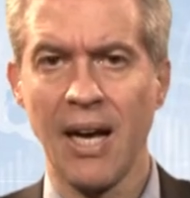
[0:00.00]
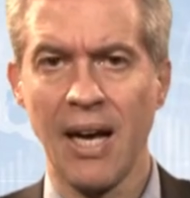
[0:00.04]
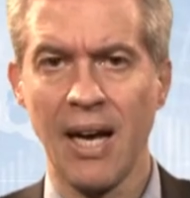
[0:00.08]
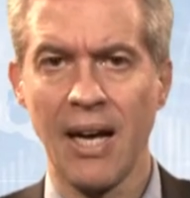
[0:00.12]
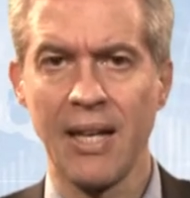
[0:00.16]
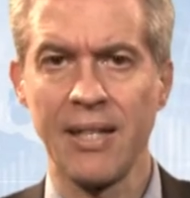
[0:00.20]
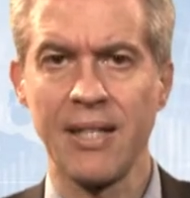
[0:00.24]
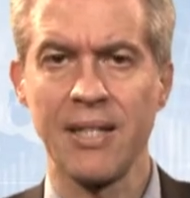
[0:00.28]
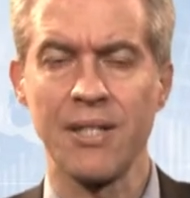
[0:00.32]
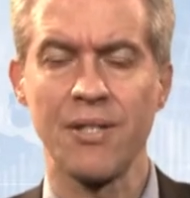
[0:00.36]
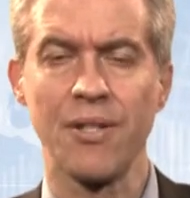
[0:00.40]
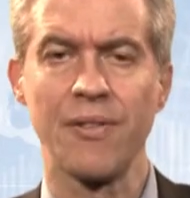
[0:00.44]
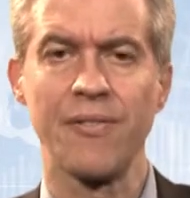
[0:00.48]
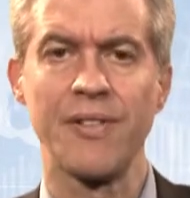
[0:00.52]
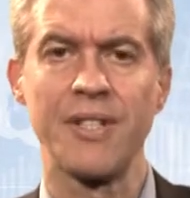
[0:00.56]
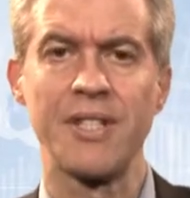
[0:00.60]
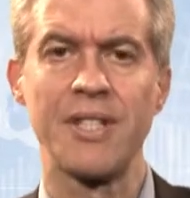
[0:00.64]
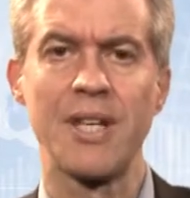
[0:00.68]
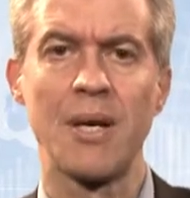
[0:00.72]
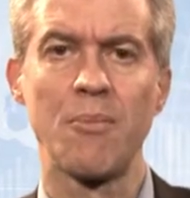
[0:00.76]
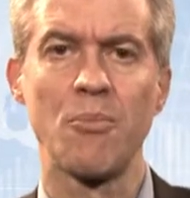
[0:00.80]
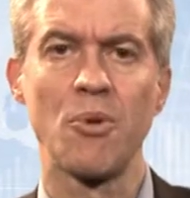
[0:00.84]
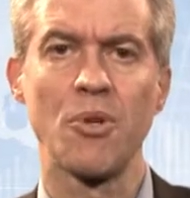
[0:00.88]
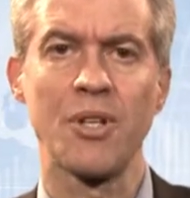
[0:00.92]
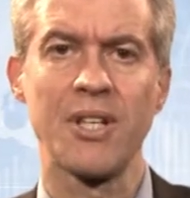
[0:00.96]
adesso
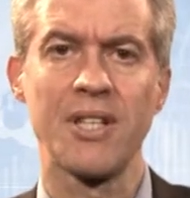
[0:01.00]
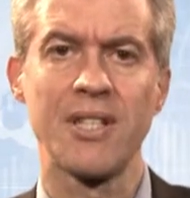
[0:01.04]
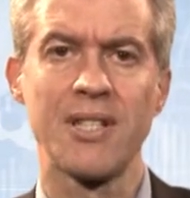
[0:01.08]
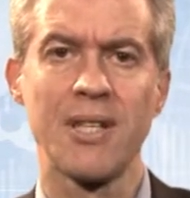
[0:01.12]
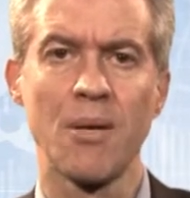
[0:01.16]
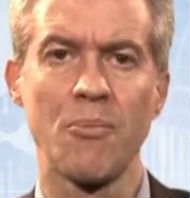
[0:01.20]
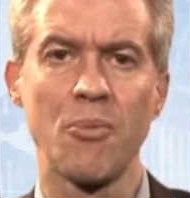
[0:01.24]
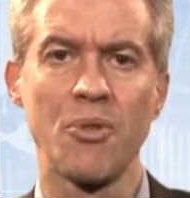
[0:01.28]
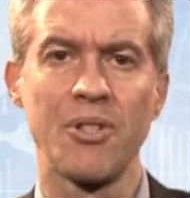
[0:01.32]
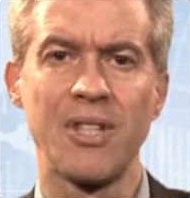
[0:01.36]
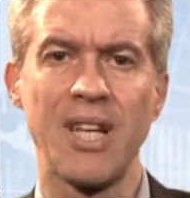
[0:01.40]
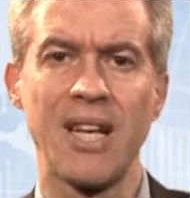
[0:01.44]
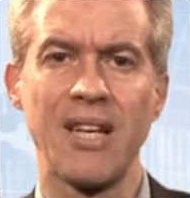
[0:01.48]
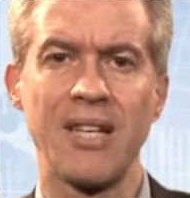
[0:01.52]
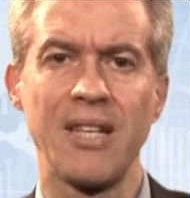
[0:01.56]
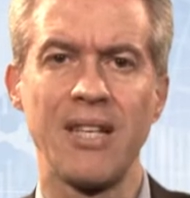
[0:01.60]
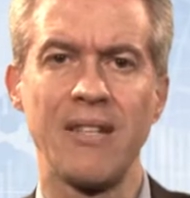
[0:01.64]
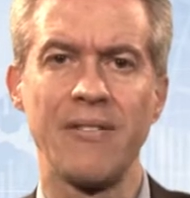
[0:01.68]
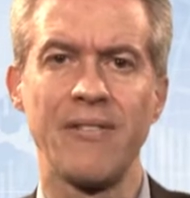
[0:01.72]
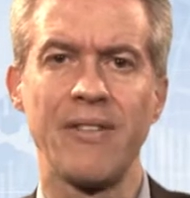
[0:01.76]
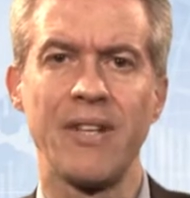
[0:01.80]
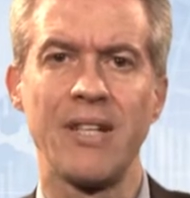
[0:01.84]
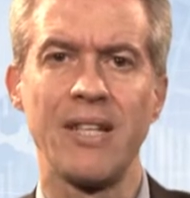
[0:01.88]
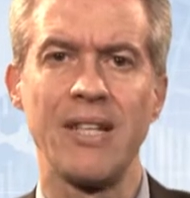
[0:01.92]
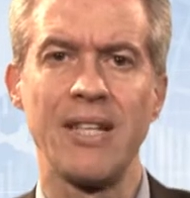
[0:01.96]
vediamo che siamo a dei
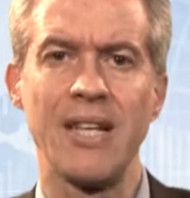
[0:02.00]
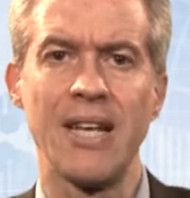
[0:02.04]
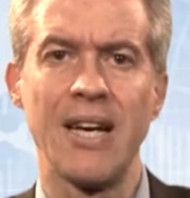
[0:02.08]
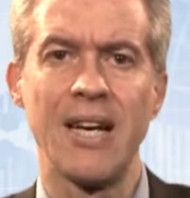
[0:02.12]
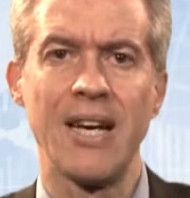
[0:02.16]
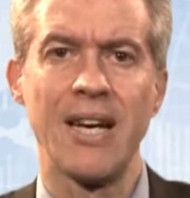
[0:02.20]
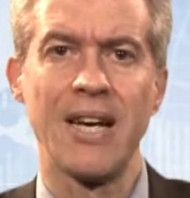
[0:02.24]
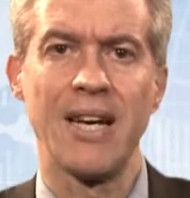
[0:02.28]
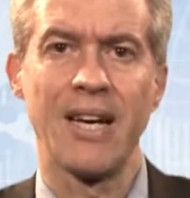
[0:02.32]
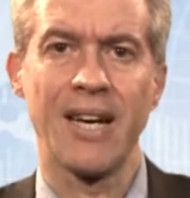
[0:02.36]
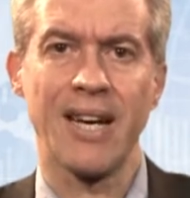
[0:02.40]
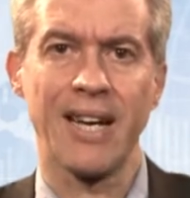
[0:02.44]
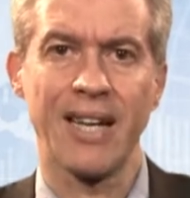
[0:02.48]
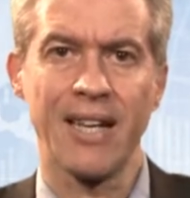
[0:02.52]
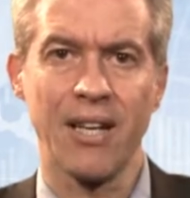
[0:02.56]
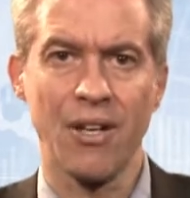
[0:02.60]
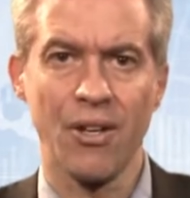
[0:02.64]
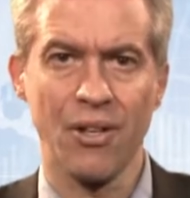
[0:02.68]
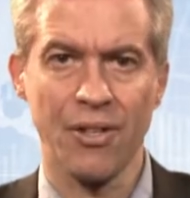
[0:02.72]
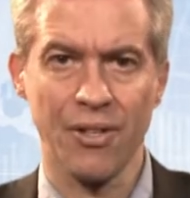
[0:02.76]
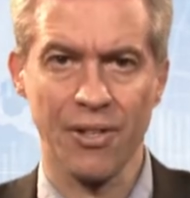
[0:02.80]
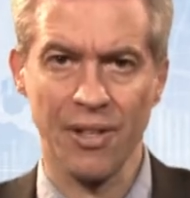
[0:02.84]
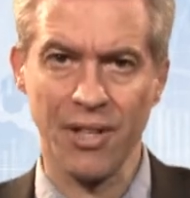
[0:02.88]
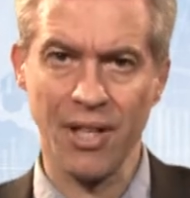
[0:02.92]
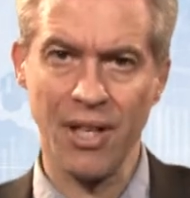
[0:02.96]
livelli
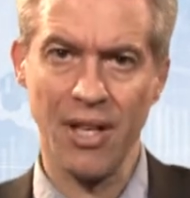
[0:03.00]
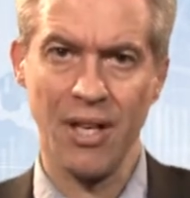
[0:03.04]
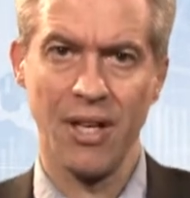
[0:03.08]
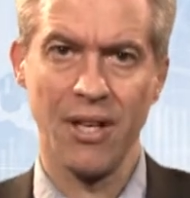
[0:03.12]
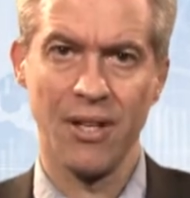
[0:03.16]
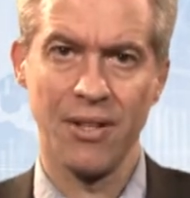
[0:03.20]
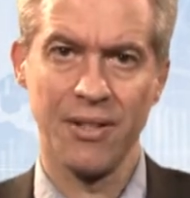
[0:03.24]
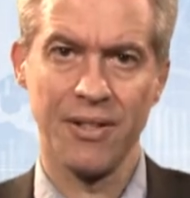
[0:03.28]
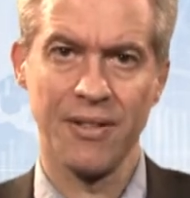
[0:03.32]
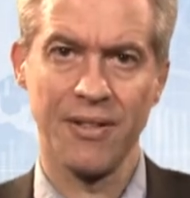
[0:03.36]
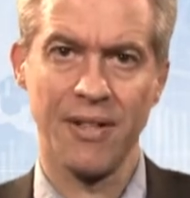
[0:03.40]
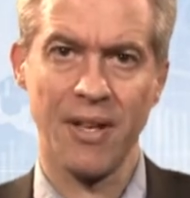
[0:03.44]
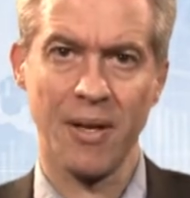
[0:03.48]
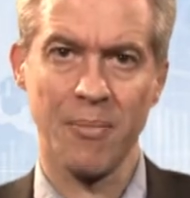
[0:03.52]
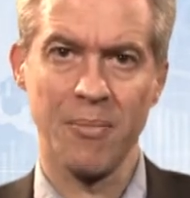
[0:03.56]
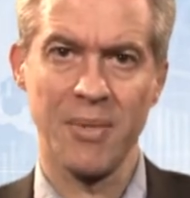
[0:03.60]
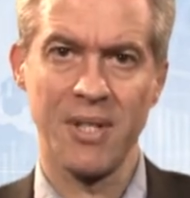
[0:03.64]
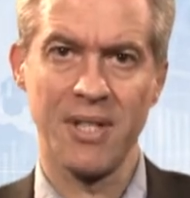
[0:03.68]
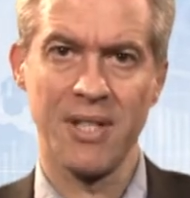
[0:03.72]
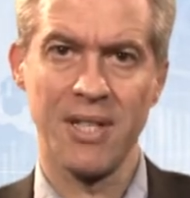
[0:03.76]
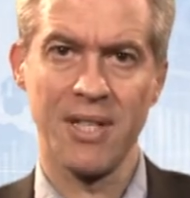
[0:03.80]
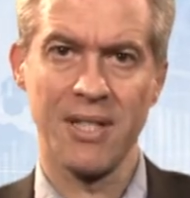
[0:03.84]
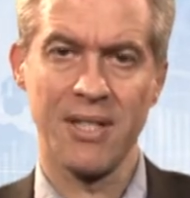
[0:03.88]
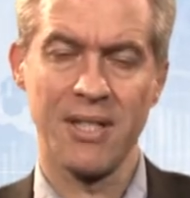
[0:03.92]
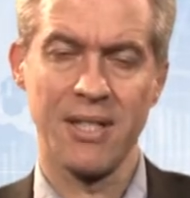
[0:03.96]
record in
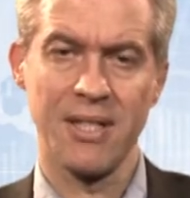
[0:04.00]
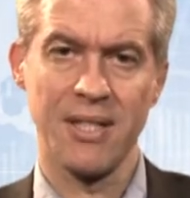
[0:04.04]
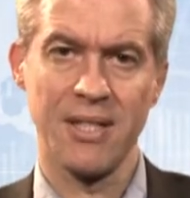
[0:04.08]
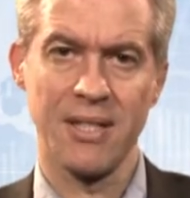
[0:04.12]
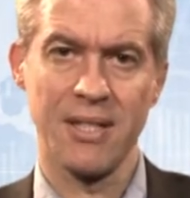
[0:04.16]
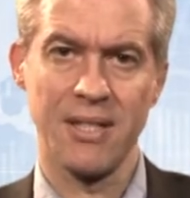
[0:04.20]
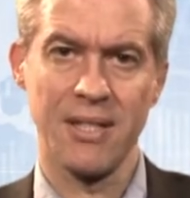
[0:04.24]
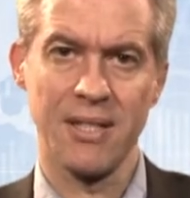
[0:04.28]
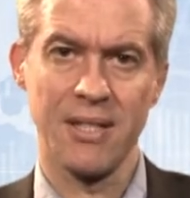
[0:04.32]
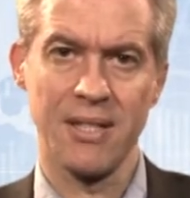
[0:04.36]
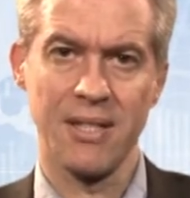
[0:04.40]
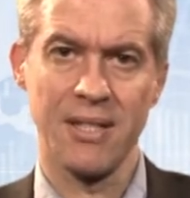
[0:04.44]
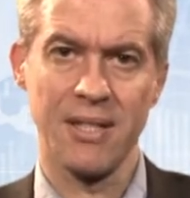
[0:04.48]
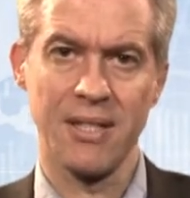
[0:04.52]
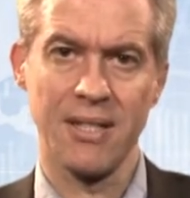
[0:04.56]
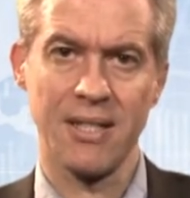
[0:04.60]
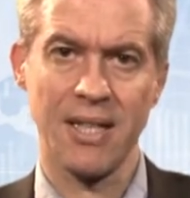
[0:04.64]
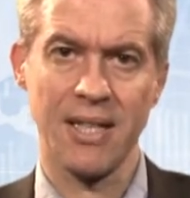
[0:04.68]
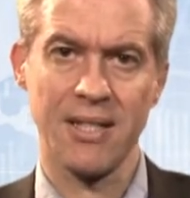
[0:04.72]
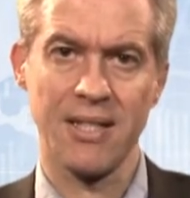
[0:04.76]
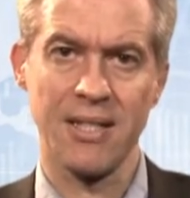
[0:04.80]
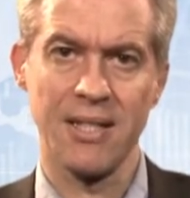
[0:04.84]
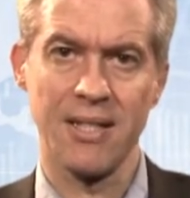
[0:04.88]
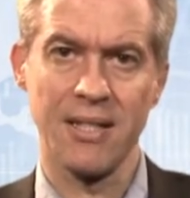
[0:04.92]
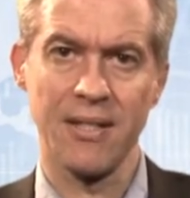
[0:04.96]
termini di, di, di
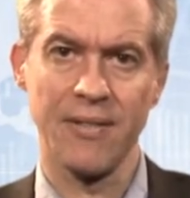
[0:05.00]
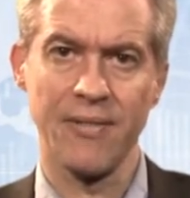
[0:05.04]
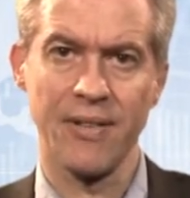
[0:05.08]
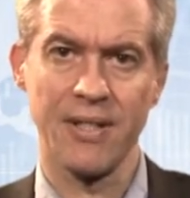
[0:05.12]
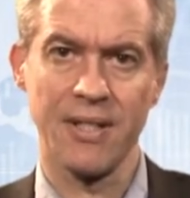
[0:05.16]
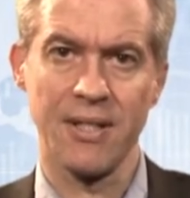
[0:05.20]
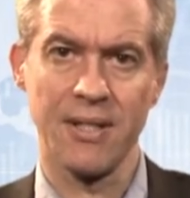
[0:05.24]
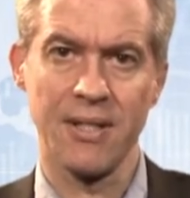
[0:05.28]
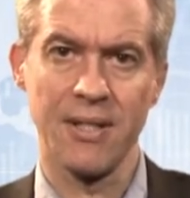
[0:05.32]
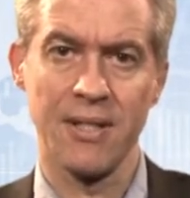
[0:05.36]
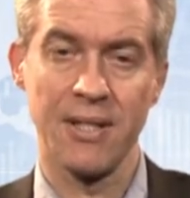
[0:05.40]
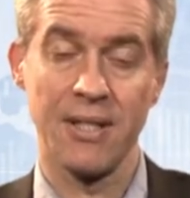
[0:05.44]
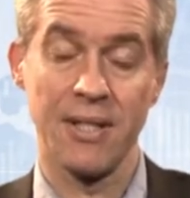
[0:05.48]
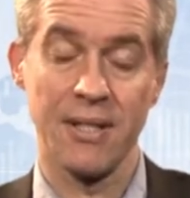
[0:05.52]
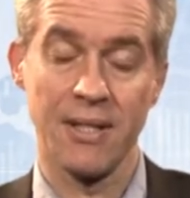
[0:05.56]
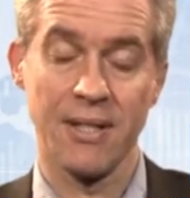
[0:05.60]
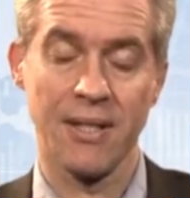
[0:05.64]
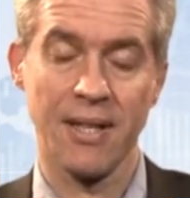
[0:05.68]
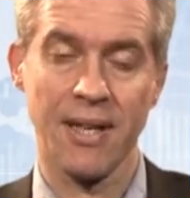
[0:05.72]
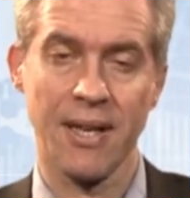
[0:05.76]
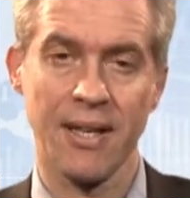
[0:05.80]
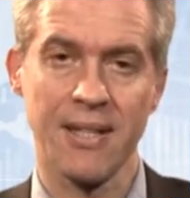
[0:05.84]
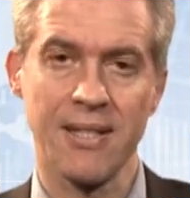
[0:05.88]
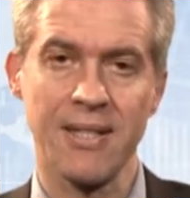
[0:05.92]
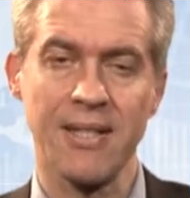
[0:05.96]
tassi di
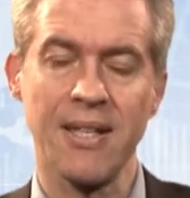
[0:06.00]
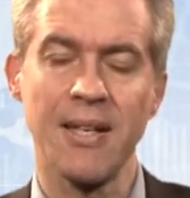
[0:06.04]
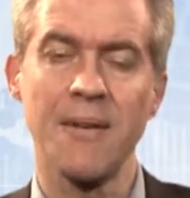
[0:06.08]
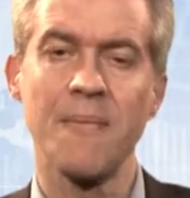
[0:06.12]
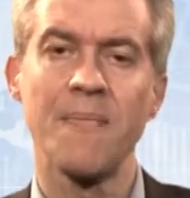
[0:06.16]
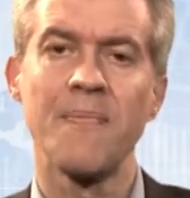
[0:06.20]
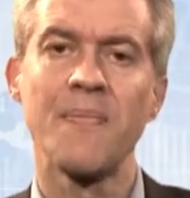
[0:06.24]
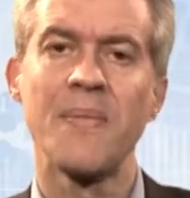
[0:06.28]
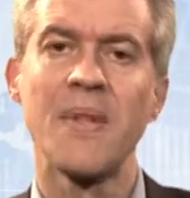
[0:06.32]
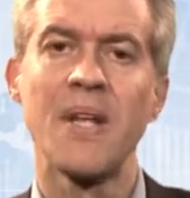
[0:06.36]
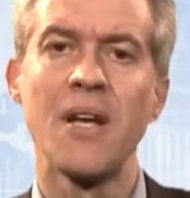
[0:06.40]
interesse,